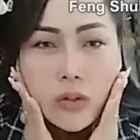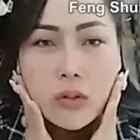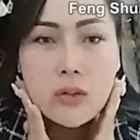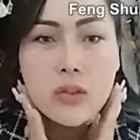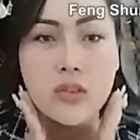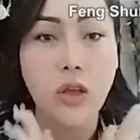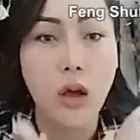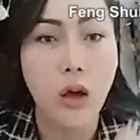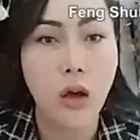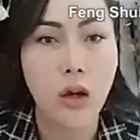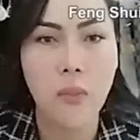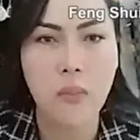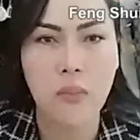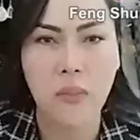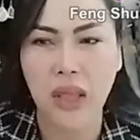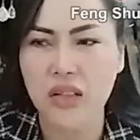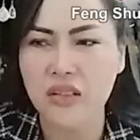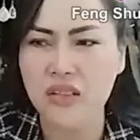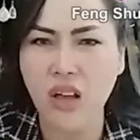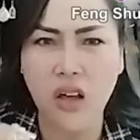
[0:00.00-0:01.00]
so nó
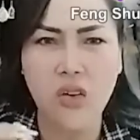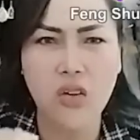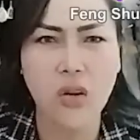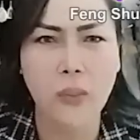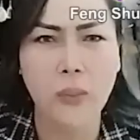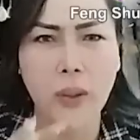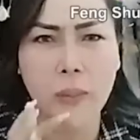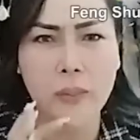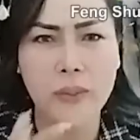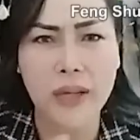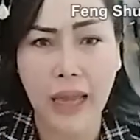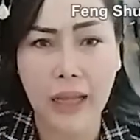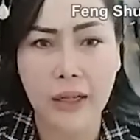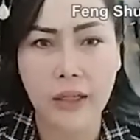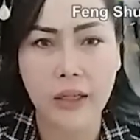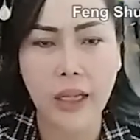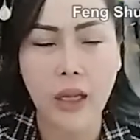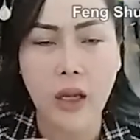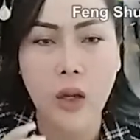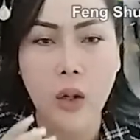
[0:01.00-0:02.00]
mềm so đối được biệp cát đấy
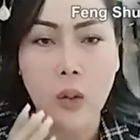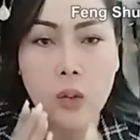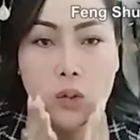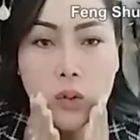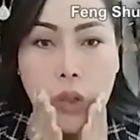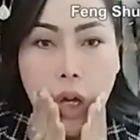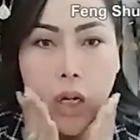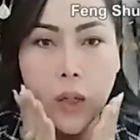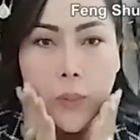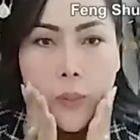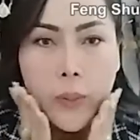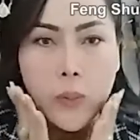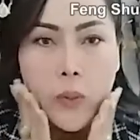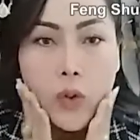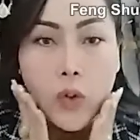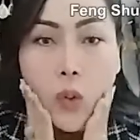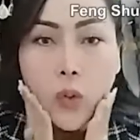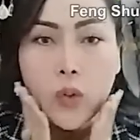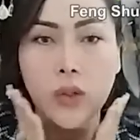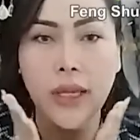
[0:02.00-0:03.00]
nè so là biệp đi
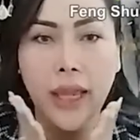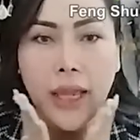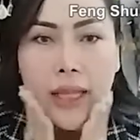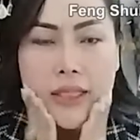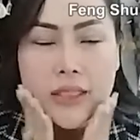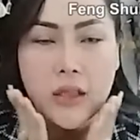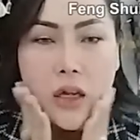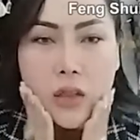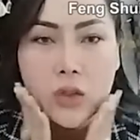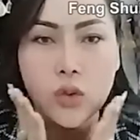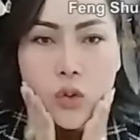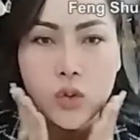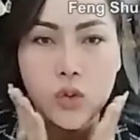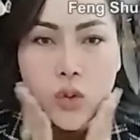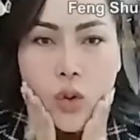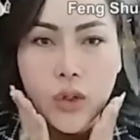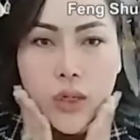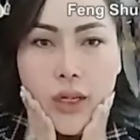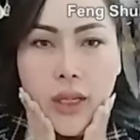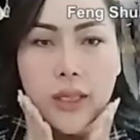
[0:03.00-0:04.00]
cồn ngay so tôn
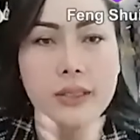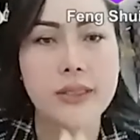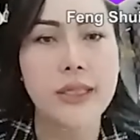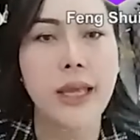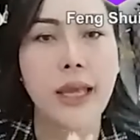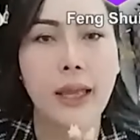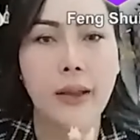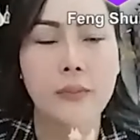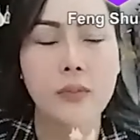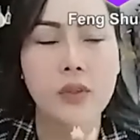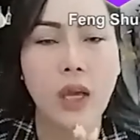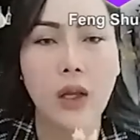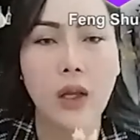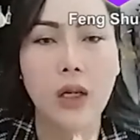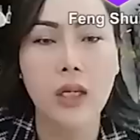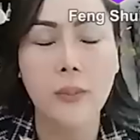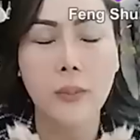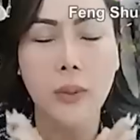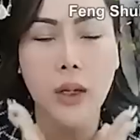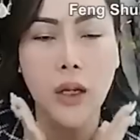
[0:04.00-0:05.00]
tôn nè chả chảo
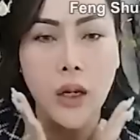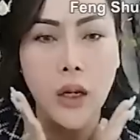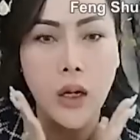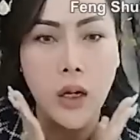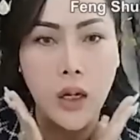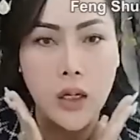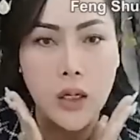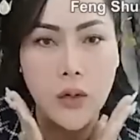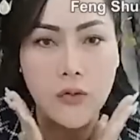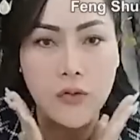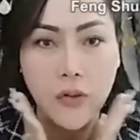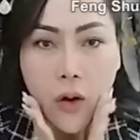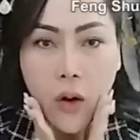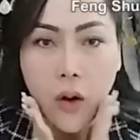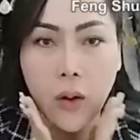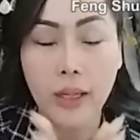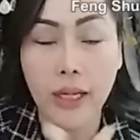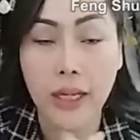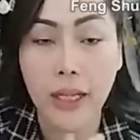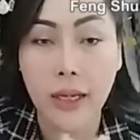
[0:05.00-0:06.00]
liệp
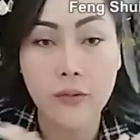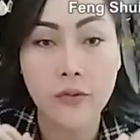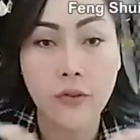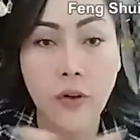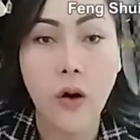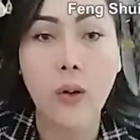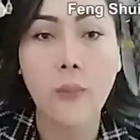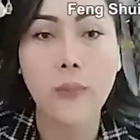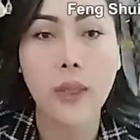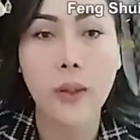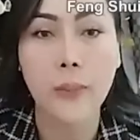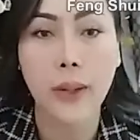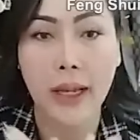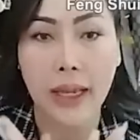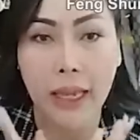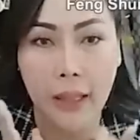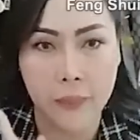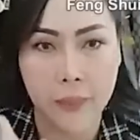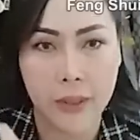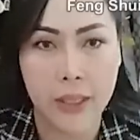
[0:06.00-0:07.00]
form liên form nâng mà
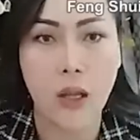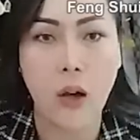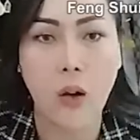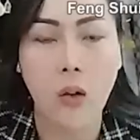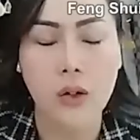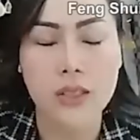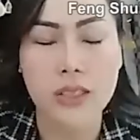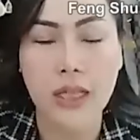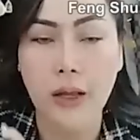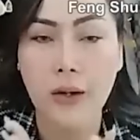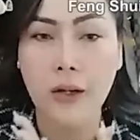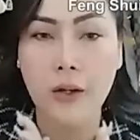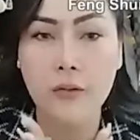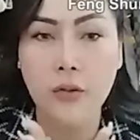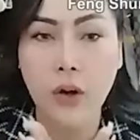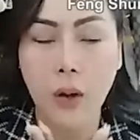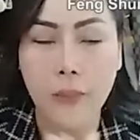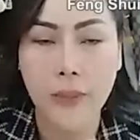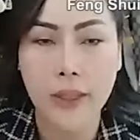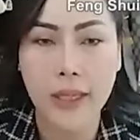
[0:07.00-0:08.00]
ngay pì đòn chảo liên
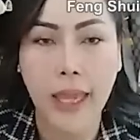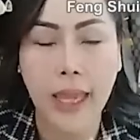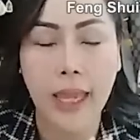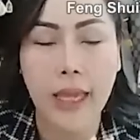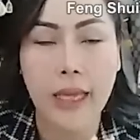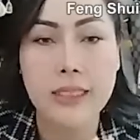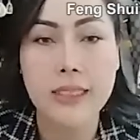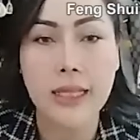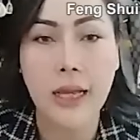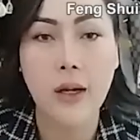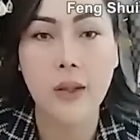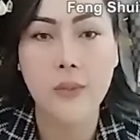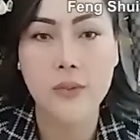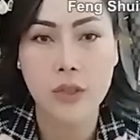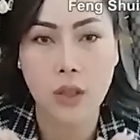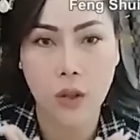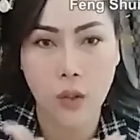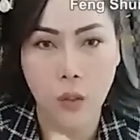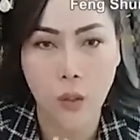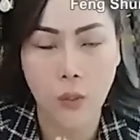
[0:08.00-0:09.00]
form nâng hái chảo liệp
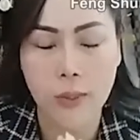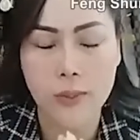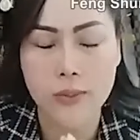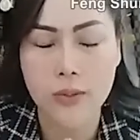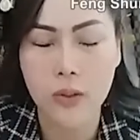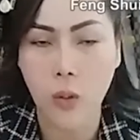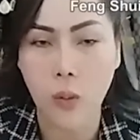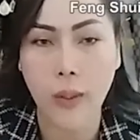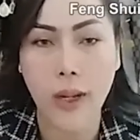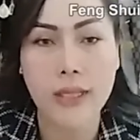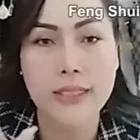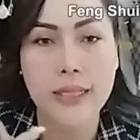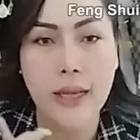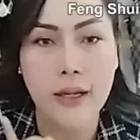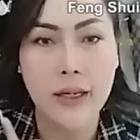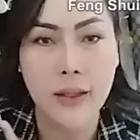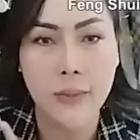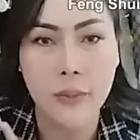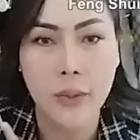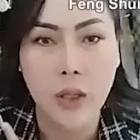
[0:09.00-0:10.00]
sẻ rôm liệp sẻ rôm hay chảo
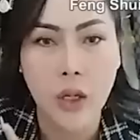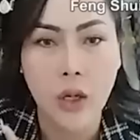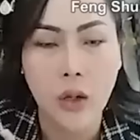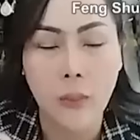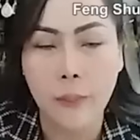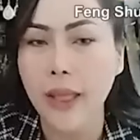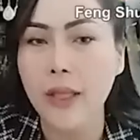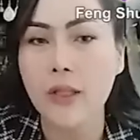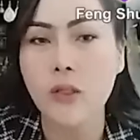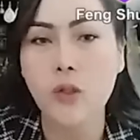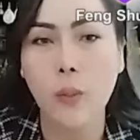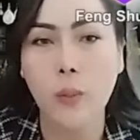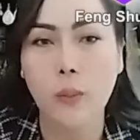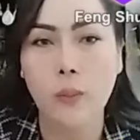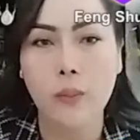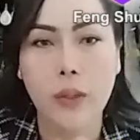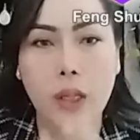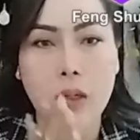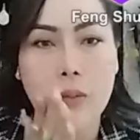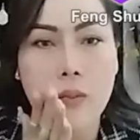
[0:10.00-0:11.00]
liệp về dục
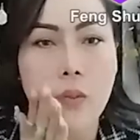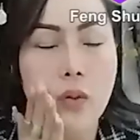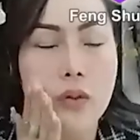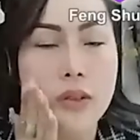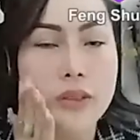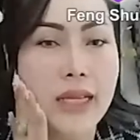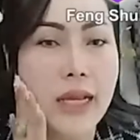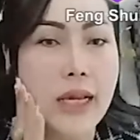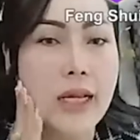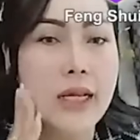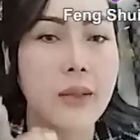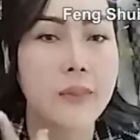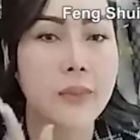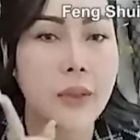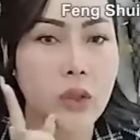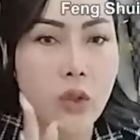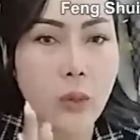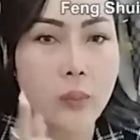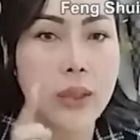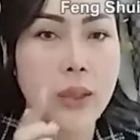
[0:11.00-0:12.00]
mốc chảo liệp tại
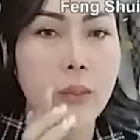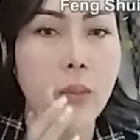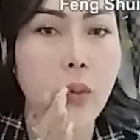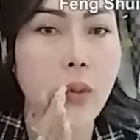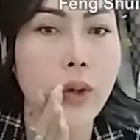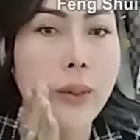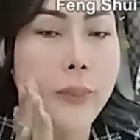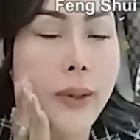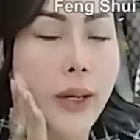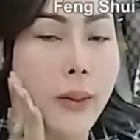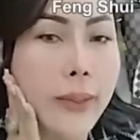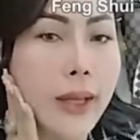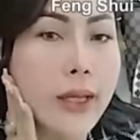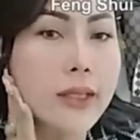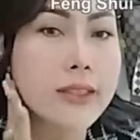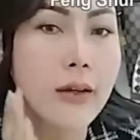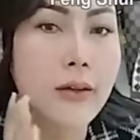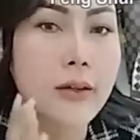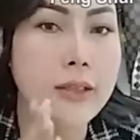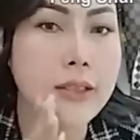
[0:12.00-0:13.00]
dục tí mũi làm láng
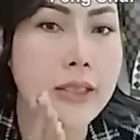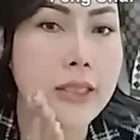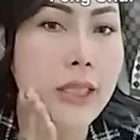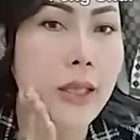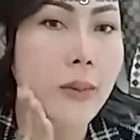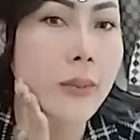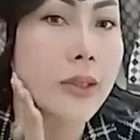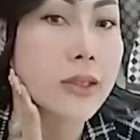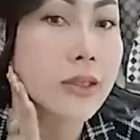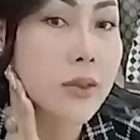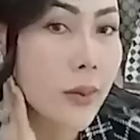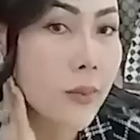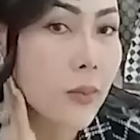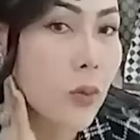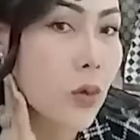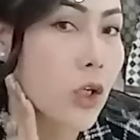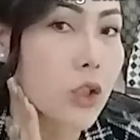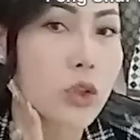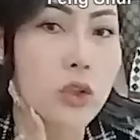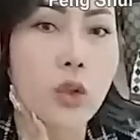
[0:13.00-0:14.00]
chảo tiệp lời sập bảy mốc
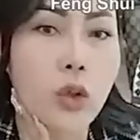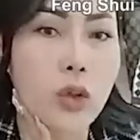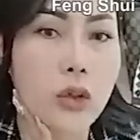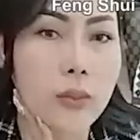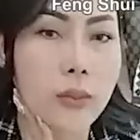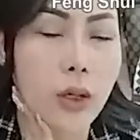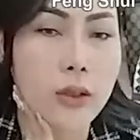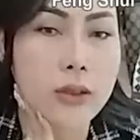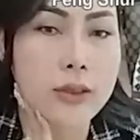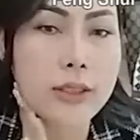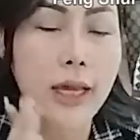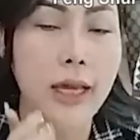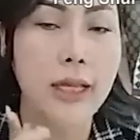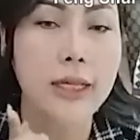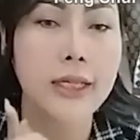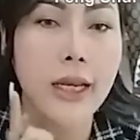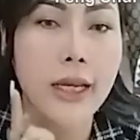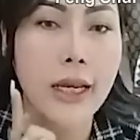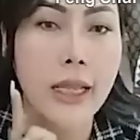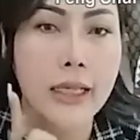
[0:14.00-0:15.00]
lằng tôn mỏng chả
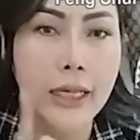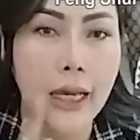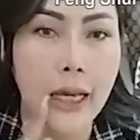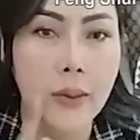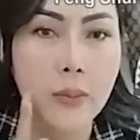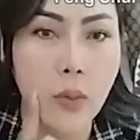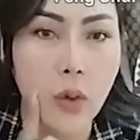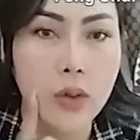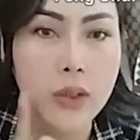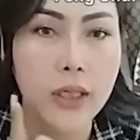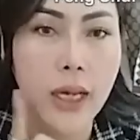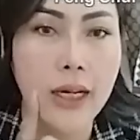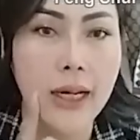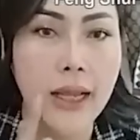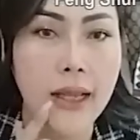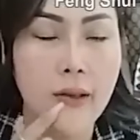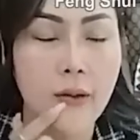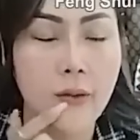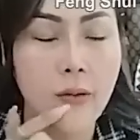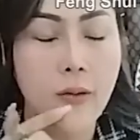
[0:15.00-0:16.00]
nè để cắt môn cắt
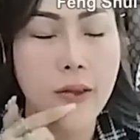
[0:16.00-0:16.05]
ai